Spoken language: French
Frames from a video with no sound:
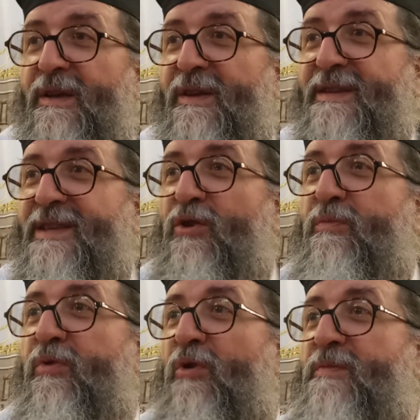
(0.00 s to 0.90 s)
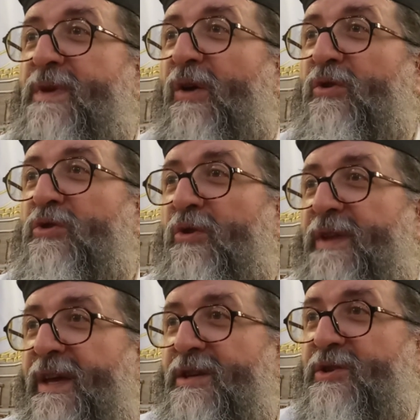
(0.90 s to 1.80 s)
c'est le premier Rosh
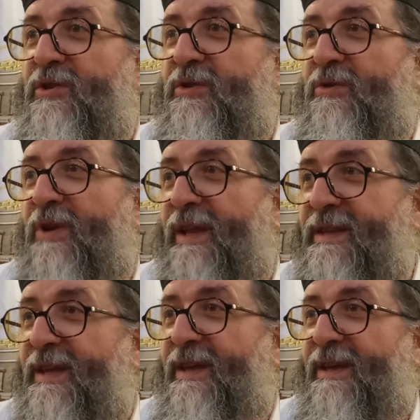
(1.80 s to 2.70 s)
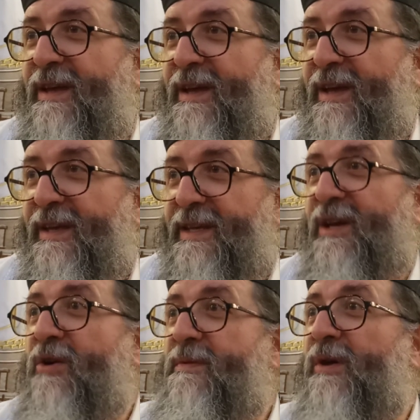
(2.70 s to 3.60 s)
Chodesh de l'année qui
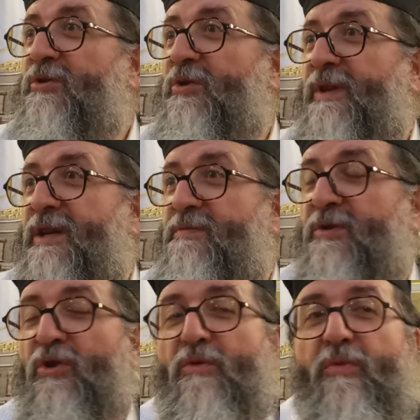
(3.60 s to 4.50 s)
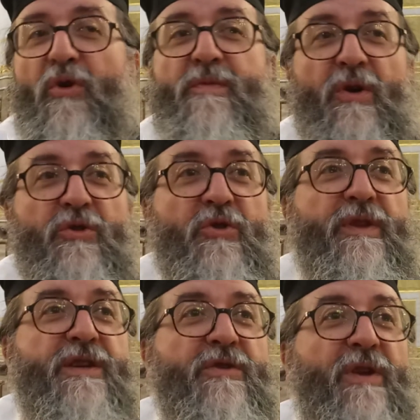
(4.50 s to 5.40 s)
est comme un Rosh Chodesh, puisque le premier Rosh
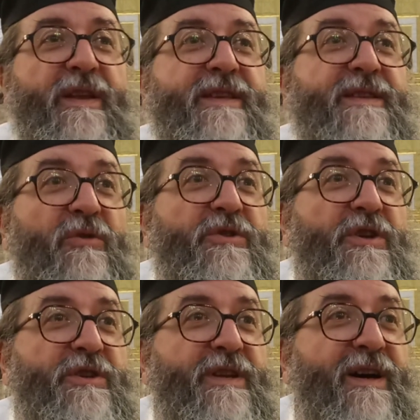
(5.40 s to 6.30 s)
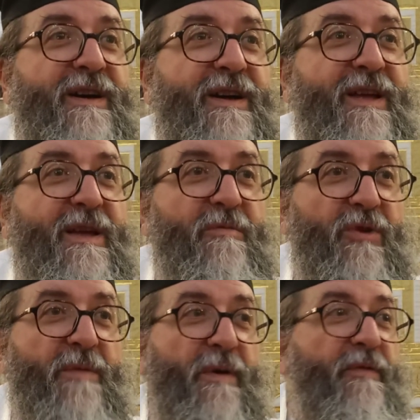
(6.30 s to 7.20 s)
Chodesh de l'année, c'était Rosh Hashanah. On
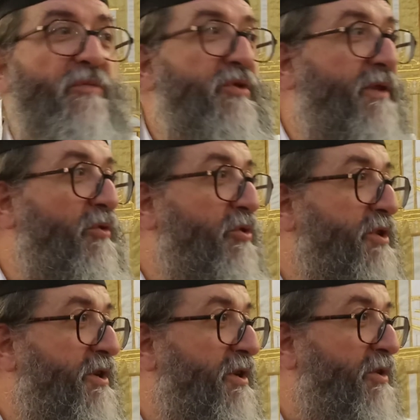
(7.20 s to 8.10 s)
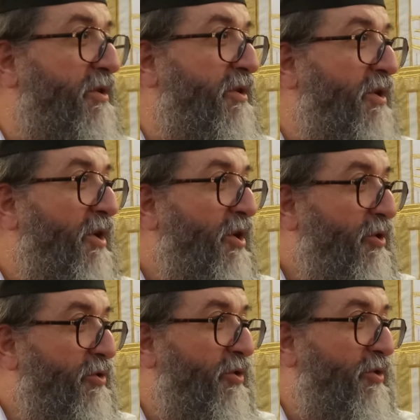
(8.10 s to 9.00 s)
n'a pas fait le Moussaf de Rosh,
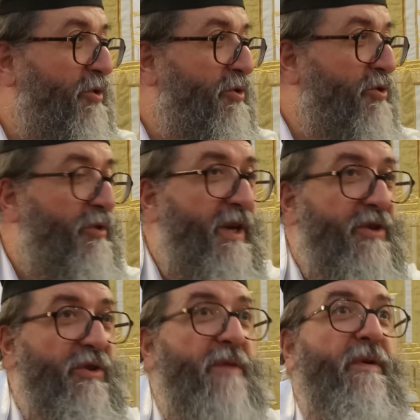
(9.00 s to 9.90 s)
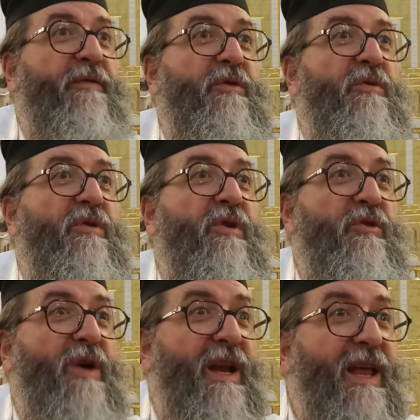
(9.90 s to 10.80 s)
de, on n'a pas fait de,
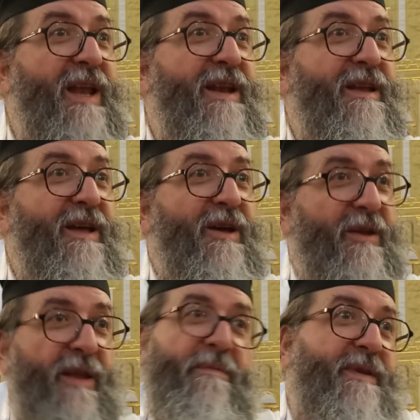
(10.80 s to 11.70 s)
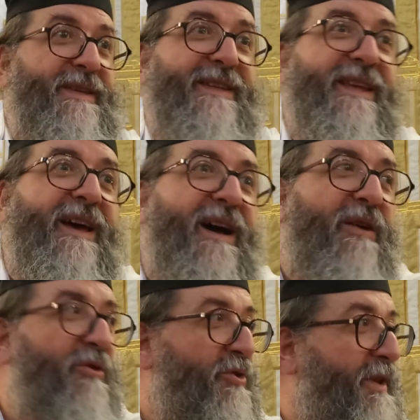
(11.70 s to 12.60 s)
de Hallel, c'était un
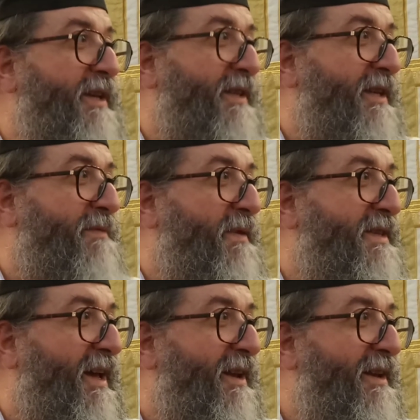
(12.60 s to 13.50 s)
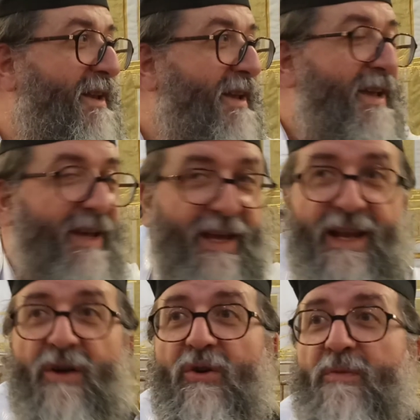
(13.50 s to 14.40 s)
Rosh Chodesh très spécial. Et
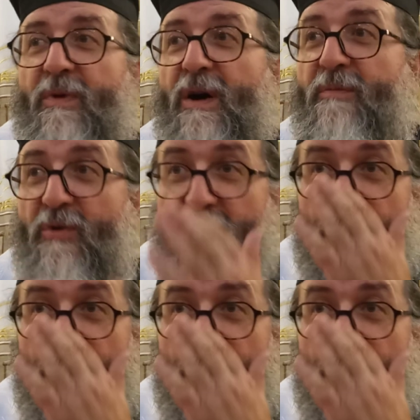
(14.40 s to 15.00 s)
là, on reprend un peu